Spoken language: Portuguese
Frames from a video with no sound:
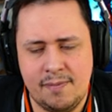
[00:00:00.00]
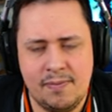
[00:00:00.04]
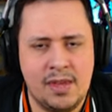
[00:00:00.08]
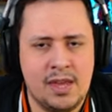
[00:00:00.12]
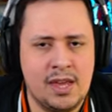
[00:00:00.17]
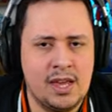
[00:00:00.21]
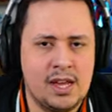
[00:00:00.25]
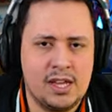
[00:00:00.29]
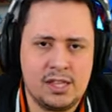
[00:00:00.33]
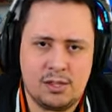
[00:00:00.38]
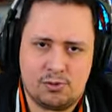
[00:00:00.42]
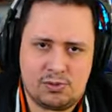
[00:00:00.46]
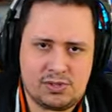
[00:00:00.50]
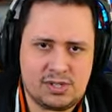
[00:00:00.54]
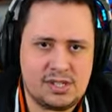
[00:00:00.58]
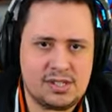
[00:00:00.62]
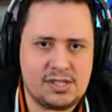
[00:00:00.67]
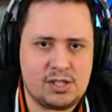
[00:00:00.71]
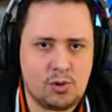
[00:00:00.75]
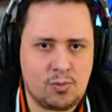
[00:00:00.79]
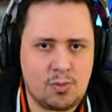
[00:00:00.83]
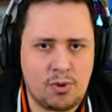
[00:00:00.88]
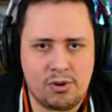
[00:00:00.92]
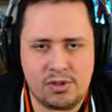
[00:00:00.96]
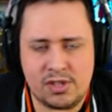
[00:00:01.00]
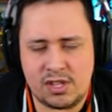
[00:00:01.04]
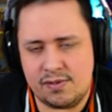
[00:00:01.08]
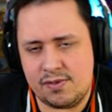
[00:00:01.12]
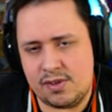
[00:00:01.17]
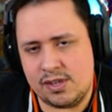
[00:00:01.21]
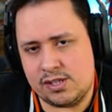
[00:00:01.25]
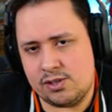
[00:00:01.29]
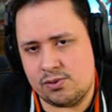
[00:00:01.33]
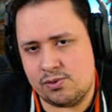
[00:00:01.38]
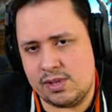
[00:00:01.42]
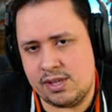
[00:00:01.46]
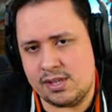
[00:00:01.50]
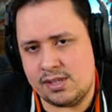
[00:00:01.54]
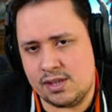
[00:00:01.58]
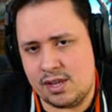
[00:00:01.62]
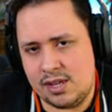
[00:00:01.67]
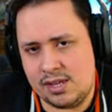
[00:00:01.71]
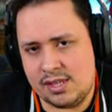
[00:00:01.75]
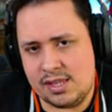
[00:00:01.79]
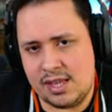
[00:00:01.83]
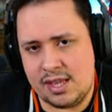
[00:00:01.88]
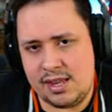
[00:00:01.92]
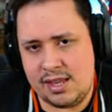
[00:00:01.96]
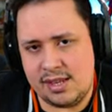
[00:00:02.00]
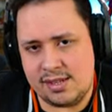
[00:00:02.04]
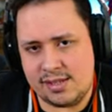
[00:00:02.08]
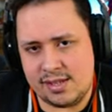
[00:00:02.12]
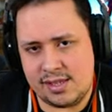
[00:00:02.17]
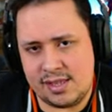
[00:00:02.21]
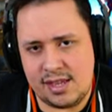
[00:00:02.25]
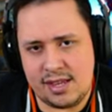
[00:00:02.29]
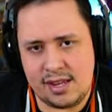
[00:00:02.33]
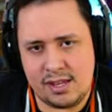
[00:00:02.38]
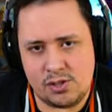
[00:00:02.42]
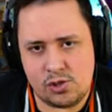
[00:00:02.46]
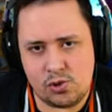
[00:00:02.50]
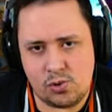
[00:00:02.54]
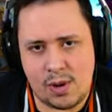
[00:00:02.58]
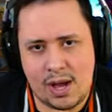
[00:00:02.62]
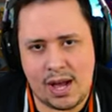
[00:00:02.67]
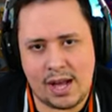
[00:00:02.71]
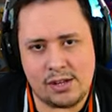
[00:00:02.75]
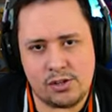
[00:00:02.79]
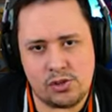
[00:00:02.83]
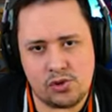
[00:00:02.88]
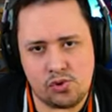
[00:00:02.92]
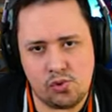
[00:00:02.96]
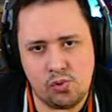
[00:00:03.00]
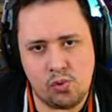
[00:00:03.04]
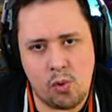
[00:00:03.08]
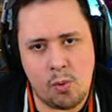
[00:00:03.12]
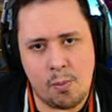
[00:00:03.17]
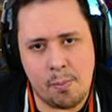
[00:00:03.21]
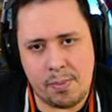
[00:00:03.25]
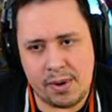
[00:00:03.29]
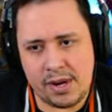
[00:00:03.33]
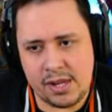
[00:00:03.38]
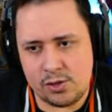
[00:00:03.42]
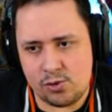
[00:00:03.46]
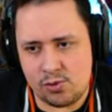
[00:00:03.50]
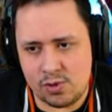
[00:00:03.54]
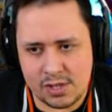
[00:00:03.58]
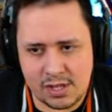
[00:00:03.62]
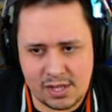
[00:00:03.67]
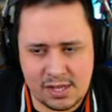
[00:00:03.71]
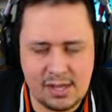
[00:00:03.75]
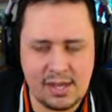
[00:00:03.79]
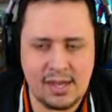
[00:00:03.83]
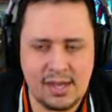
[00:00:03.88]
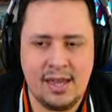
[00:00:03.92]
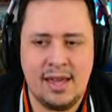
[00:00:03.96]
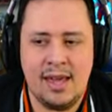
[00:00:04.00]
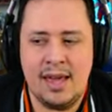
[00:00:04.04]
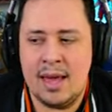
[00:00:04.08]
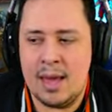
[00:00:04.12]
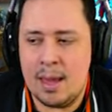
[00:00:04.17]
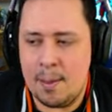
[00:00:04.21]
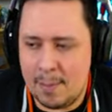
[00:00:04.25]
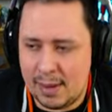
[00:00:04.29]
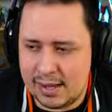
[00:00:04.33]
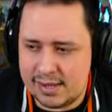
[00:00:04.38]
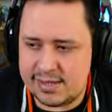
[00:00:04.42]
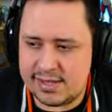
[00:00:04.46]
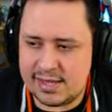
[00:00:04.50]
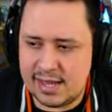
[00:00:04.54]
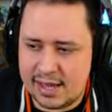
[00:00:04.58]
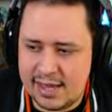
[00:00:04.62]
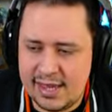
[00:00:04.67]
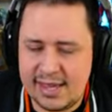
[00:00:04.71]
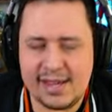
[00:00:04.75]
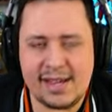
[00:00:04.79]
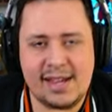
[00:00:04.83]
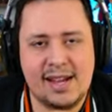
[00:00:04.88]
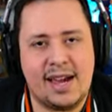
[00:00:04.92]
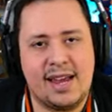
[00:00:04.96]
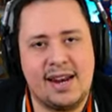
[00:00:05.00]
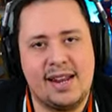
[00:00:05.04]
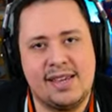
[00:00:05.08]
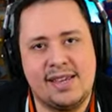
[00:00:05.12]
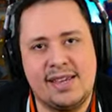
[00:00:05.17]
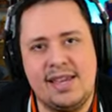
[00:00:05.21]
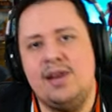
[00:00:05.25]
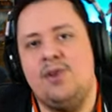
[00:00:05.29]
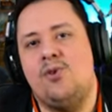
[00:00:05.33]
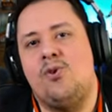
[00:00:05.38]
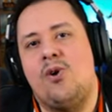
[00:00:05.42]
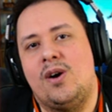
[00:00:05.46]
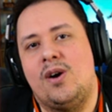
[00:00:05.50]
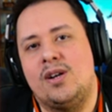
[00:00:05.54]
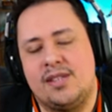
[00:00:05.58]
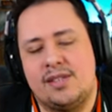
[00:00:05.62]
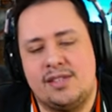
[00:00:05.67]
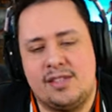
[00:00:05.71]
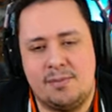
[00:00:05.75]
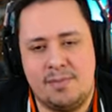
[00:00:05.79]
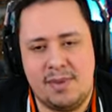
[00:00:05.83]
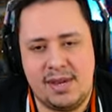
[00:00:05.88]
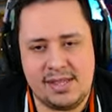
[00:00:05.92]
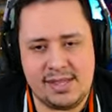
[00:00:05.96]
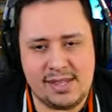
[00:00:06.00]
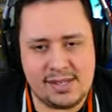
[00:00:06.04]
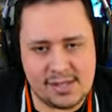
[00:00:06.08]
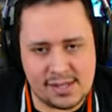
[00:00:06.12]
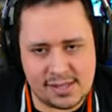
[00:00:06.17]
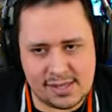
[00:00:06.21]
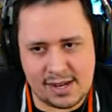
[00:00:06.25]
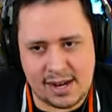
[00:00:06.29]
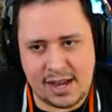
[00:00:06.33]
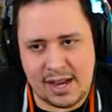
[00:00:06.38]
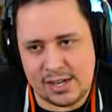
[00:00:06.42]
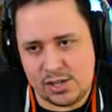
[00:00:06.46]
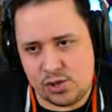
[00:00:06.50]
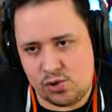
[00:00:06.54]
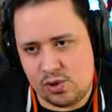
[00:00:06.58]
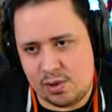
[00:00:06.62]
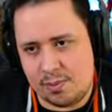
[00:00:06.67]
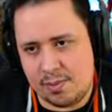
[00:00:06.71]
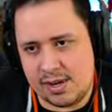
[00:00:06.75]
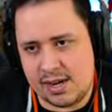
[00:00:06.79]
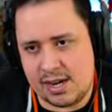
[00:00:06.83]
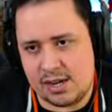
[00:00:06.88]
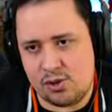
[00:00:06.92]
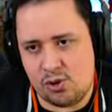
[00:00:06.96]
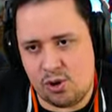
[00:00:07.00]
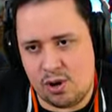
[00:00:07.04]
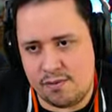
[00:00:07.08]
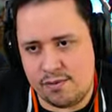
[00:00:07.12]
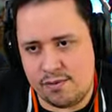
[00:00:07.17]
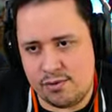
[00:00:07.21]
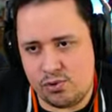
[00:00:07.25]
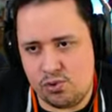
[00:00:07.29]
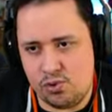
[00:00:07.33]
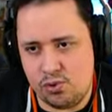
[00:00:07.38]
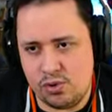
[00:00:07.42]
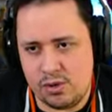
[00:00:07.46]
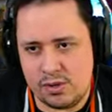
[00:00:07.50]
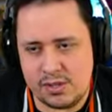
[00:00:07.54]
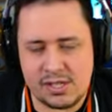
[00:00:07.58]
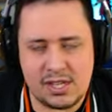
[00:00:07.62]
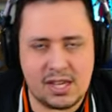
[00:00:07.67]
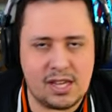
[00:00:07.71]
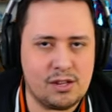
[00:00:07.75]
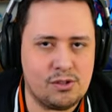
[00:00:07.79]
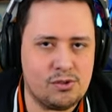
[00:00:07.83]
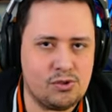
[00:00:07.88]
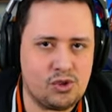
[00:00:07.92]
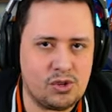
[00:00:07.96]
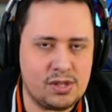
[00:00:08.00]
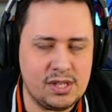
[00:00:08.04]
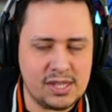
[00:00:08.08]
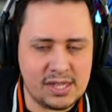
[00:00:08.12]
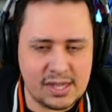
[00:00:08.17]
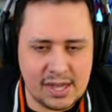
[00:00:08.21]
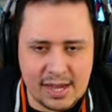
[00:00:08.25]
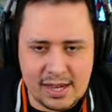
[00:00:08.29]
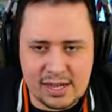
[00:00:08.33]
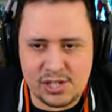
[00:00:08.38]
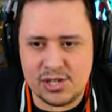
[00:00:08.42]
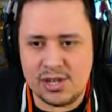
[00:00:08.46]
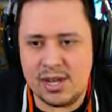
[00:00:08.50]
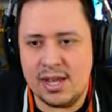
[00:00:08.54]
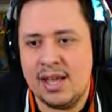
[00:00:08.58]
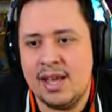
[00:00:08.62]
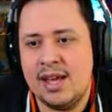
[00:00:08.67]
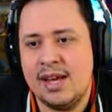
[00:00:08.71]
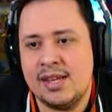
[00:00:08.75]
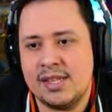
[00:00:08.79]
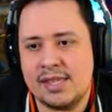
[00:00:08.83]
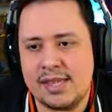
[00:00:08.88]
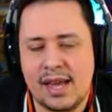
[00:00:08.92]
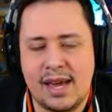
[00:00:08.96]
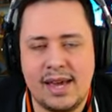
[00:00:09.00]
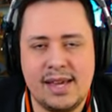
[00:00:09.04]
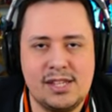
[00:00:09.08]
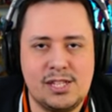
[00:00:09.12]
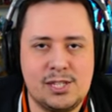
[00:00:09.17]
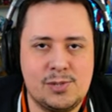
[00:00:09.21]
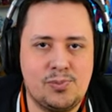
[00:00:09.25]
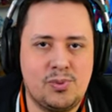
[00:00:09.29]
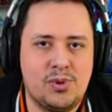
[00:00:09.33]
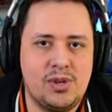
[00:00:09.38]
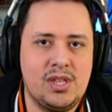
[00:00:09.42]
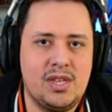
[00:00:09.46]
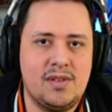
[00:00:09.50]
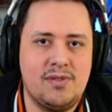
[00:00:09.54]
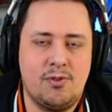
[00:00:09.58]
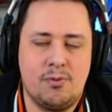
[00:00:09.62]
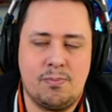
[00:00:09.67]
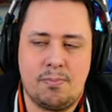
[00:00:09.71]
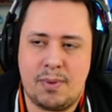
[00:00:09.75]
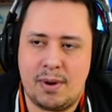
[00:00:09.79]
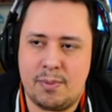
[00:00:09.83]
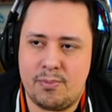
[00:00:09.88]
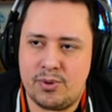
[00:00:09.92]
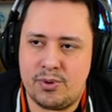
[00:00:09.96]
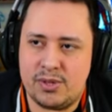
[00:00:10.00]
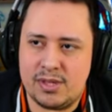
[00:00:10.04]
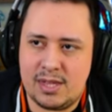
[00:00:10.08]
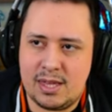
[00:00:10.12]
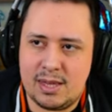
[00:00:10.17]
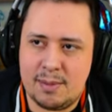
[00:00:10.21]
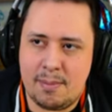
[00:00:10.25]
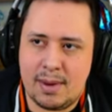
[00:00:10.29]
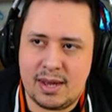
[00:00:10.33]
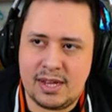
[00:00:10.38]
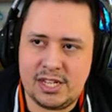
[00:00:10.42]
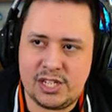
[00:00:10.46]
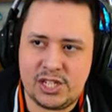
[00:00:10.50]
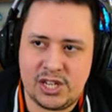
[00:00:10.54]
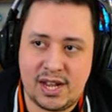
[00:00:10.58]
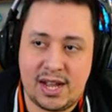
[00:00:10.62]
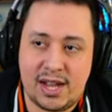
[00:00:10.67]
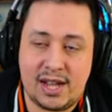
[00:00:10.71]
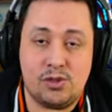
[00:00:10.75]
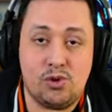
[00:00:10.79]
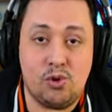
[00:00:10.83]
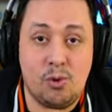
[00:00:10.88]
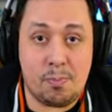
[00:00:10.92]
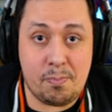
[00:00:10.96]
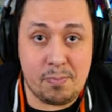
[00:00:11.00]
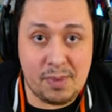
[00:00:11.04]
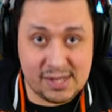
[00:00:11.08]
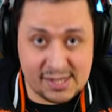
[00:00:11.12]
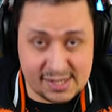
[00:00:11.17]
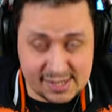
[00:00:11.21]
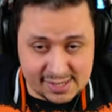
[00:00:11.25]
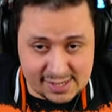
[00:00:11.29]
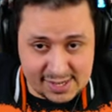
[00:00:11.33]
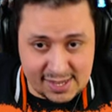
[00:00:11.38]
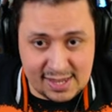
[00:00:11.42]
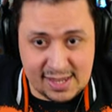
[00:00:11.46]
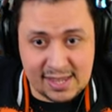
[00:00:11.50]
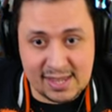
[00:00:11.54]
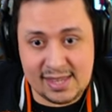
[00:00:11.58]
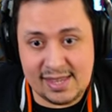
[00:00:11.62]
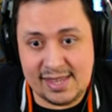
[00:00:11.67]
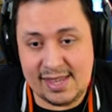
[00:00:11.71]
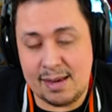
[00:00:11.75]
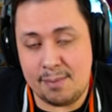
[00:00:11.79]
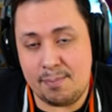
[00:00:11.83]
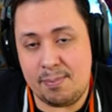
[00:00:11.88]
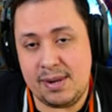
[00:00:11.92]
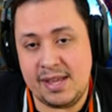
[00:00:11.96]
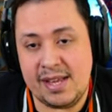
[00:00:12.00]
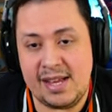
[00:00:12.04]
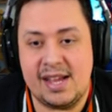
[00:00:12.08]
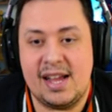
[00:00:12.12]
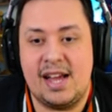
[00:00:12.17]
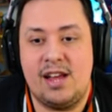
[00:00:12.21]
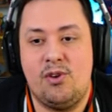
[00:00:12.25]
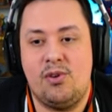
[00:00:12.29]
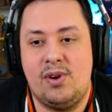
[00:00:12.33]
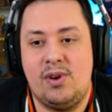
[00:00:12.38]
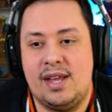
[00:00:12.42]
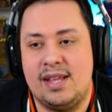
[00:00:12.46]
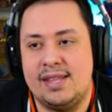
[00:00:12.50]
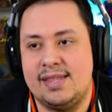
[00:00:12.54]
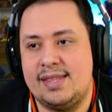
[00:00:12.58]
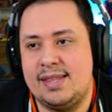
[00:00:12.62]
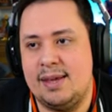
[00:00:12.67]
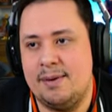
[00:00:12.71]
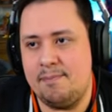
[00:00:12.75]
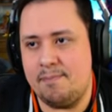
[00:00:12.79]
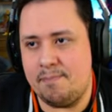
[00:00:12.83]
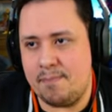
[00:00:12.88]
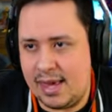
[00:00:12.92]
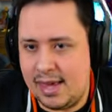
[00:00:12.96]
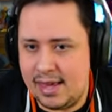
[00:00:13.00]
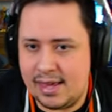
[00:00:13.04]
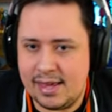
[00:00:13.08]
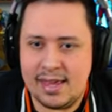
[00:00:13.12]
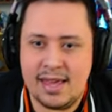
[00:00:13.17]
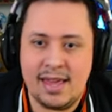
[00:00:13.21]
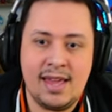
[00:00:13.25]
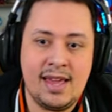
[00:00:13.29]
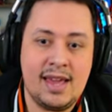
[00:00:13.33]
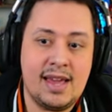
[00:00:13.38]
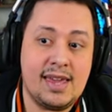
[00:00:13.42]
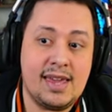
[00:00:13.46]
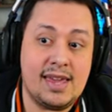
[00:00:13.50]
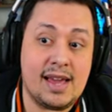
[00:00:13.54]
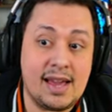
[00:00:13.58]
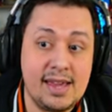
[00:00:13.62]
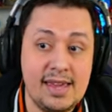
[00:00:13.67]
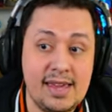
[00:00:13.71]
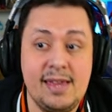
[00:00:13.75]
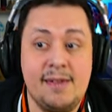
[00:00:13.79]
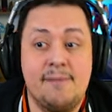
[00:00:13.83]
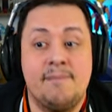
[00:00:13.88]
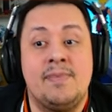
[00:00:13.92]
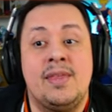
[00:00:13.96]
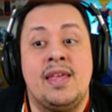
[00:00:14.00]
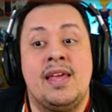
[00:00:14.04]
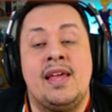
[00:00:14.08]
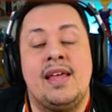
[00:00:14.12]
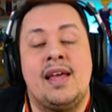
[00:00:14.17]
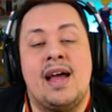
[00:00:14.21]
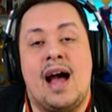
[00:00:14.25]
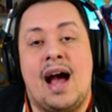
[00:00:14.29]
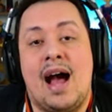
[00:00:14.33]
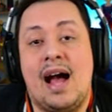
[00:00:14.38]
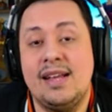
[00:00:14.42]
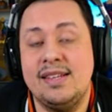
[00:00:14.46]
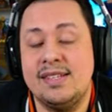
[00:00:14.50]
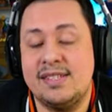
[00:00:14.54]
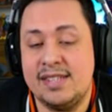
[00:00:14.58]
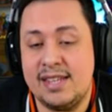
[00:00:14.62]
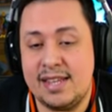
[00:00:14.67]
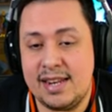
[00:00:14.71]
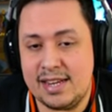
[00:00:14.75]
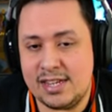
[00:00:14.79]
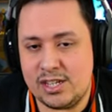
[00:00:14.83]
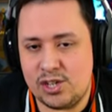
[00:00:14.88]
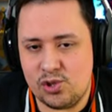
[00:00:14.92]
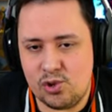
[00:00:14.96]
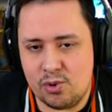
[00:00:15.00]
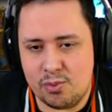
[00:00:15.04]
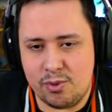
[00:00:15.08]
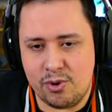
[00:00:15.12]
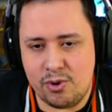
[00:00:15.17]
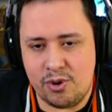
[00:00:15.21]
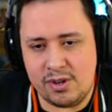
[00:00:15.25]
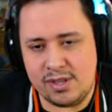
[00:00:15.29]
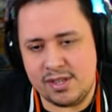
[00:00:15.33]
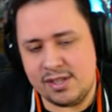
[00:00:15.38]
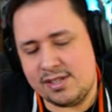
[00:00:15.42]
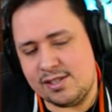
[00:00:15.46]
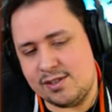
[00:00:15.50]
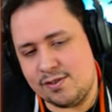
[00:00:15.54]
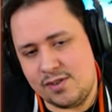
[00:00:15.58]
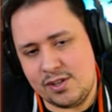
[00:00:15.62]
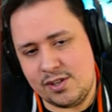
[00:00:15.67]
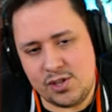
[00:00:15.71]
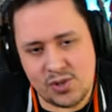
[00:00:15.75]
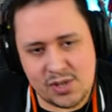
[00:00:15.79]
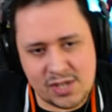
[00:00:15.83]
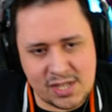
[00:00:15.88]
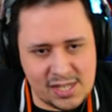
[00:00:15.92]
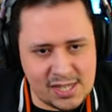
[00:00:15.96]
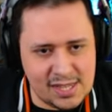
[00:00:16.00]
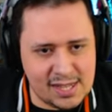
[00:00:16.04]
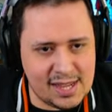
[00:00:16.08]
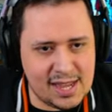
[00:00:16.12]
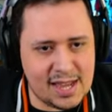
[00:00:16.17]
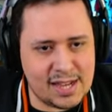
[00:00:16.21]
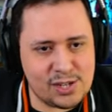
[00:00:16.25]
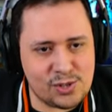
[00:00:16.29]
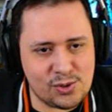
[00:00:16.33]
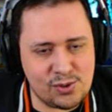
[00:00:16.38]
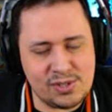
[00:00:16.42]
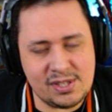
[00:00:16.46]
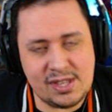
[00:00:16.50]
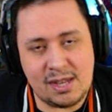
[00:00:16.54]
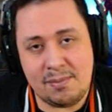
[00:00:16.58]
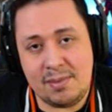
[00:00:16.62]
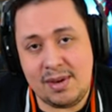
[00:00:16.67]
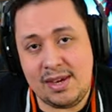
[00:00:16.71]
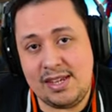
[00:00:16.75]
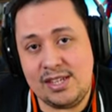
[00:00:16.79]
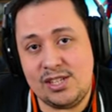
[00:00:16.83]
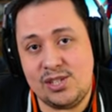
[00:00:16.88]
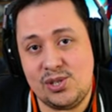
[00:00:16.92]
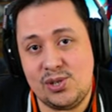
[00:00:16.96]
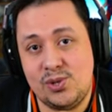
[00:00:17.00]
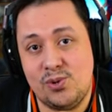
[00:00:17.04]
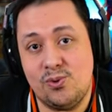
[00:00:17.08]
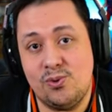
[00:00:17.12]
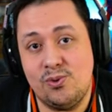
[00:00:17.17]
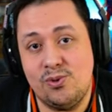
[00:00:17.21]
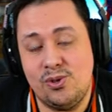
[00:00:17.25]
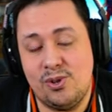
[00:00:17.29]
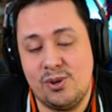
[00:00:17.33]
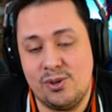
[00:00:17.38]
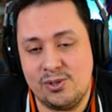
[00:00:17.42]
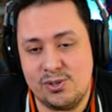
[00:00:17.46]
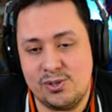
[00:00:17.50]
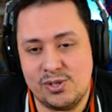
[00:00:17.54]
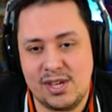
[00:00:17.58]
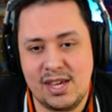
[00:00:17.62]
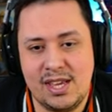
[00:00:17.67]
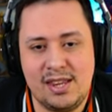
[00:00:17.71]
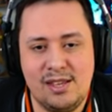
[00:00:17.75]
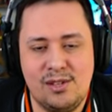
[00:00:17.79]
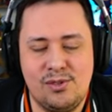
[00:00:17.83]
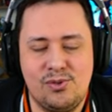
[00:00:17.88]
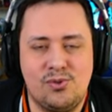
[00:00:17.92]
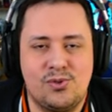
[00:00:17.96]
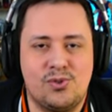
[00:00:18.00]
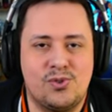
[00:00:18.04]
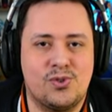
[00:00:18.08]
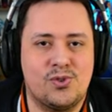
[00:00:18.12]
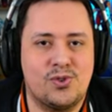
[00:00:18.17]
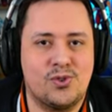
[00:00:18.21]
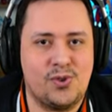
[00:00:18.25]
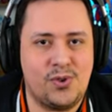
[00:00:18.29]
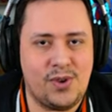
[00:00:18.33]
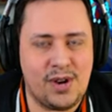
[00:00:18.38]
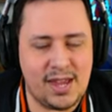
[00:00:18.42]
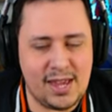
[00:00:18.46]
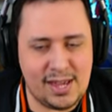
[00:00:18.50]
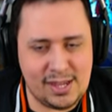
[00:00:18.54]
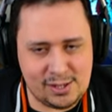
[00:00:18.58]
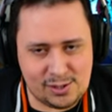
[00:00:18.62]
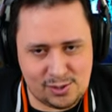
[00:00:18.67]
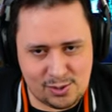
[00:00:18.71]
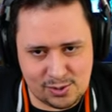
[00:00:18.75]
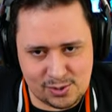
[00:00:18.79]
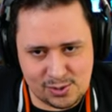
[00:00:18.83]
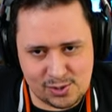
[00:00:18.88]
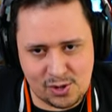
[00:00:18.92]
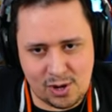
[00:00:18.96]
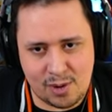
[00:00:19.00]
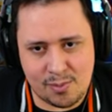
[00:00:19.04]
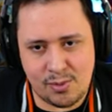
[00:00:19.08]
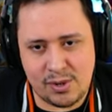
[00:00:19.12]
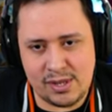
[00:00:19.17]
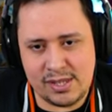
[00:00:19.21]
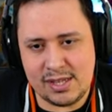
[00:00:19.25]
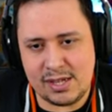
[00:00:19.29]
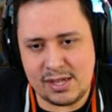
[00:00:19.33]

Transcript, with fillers: né? Não sei se tem uma outra versão da skin que teria esse adereço azul com preto aqui. Mas tá aí, cara. Quem gosta também desse traje do MK9 do nosso querido Johnny Cage, tá aí disponível para poder baixar no PC e aplicá-lo lá também. E aí, a cereja do bolo desse vídeo aqui é justamente o nosso querido Kratos, ó.